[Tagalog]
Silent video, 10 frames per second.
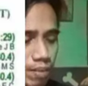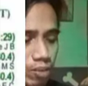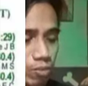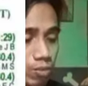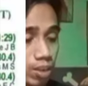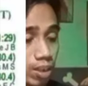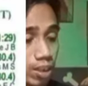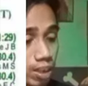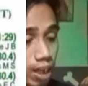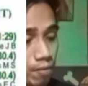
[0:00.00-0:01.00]
naman tong
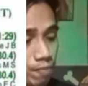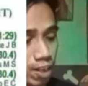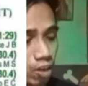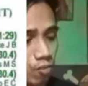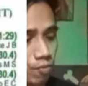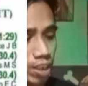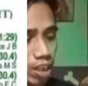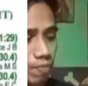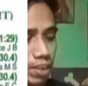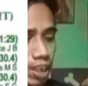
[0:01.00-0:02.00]
uh, ah,
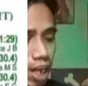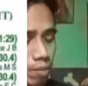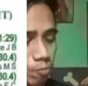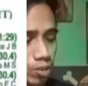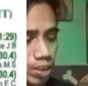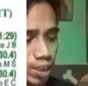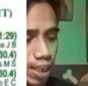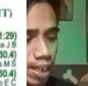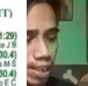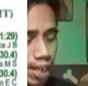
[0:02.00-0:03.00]
Piracomating base class 4,
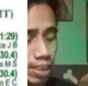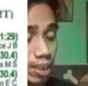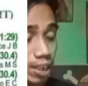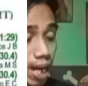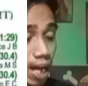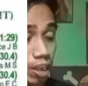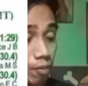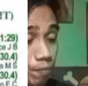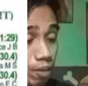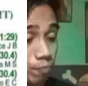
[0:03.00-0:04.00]
6, and 10. Start na
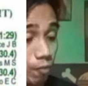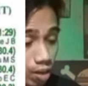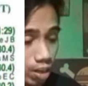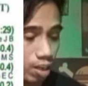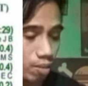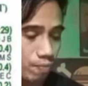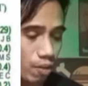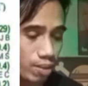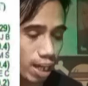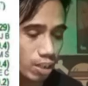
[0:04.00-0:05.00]
ating pick 4.
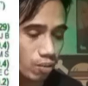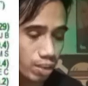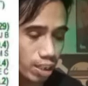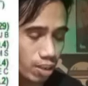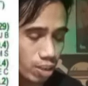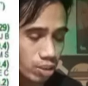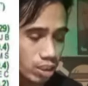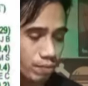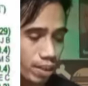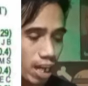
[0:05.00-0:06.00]
Meron tayong 9
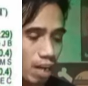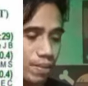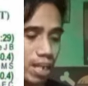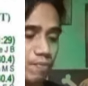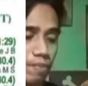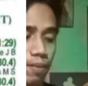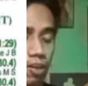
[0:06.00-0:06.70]
runners sa maglaban-laban